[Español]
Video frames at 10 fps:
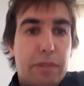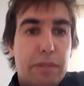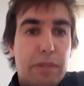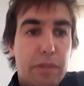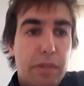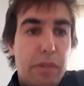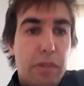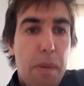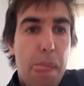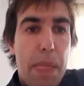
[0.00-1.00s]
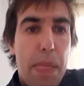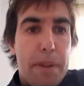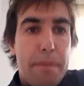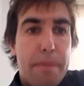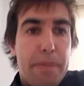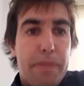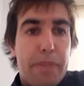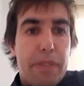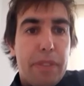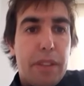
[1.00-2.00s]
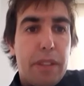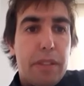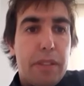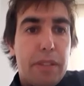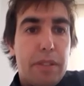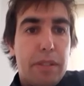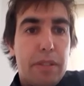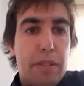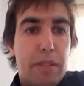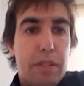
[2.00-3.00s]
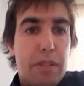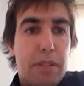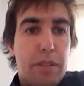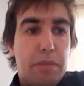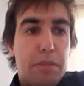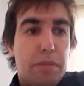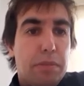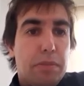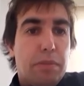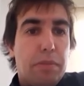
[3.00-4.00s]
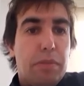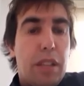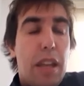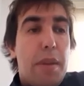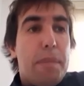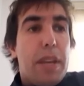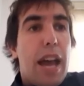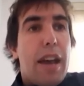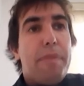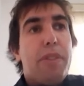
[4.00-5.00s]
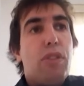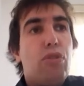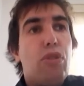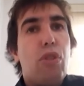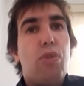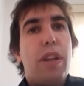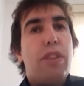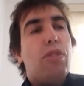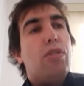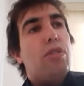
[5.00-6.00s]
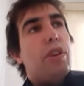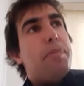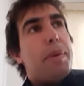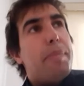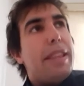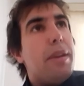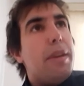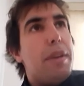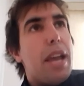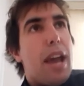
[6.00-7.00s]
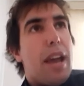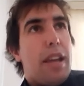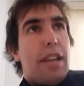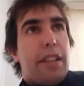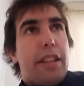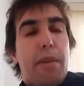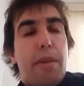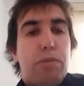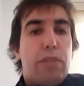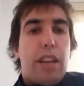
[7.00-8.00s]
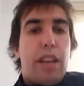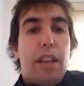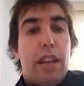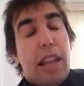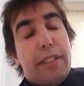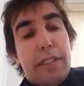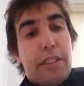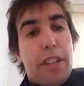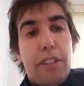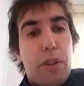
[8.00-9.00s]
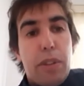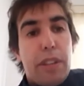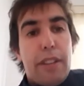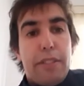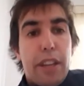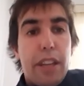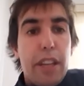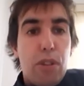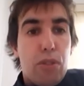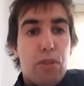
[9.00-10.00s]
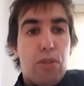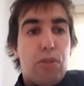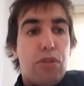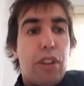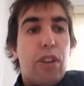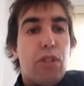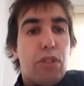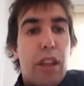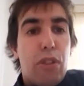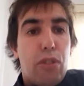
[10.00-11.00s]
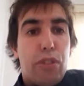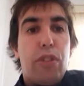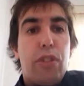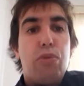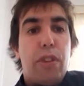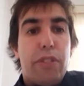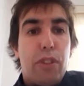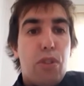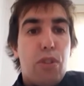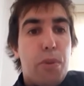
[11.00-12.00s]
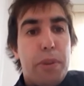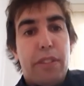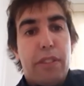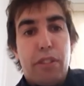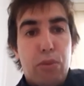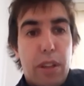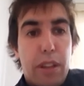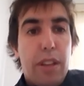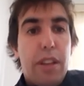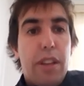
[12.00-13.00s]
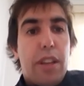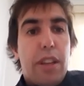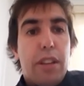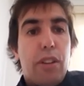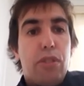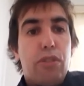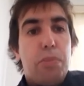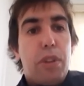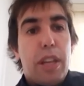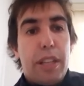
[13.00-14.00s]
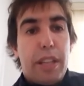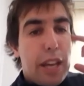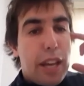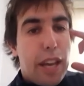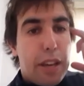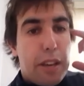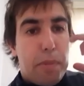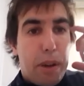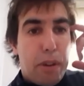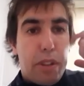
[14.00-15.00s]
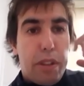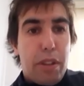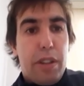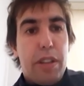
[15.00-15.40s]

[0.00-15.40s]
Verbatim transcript: más o menos la cantidad de gente que se está asistiendo, que se está llegando? Mirá, nosotros cuando en prepandemia teníamos una, las asistencias nuestras han seguido, no, no se han cortado en lo que son ayudas económicas, ayudas en, concepto de alquiler, de pago de,